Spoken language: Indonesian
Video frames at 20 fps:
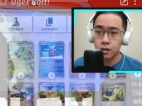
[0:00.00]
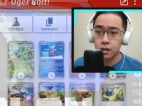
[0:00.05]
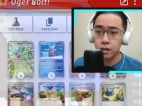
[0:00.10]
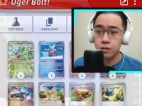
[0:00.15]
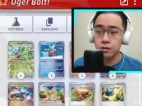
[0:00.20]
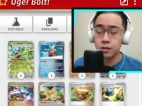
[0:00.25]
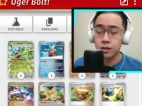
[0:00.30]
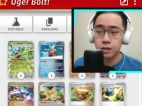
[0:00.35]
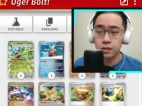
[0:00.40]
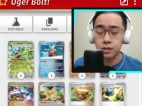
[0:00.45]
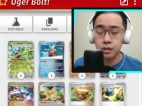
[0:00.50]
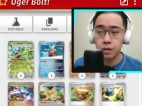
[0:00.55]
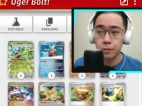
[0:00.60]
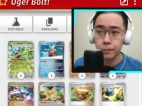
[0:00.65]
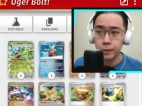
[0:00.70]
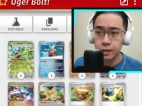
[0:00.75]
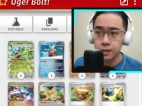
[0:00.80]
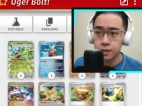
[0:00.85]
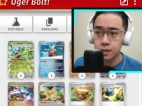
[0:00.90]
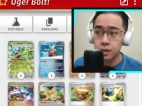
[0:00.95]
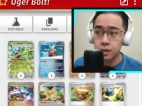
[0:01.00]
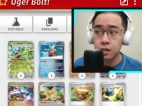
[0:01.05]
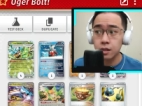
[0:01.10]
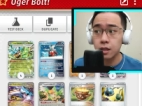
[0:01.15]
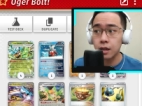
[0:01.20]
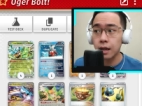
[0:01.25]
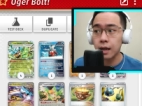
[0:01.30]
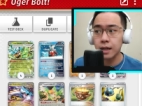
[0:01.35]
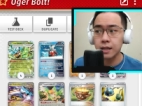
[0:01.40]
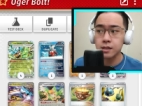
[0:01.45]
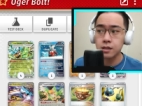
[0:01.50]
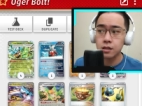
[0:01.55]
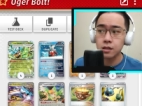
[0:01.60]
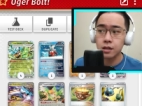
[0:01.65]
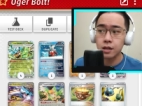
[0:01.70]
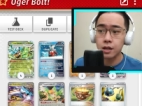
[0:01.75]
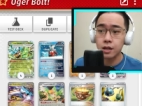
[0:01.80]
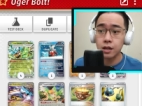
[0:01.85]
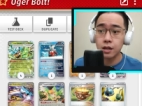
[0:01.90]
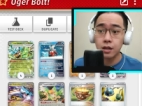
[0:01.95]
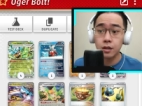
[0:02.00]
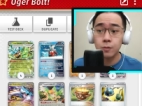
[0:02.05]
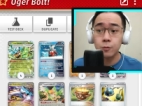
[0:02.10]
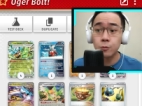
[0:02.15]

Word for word: Kalau dari segi budget tenang aja deck ini